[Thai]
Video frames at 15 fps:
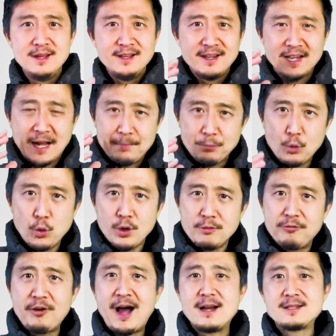นะครับคุณ
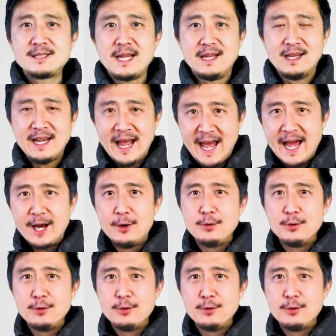ฟังเสร็จแล้ว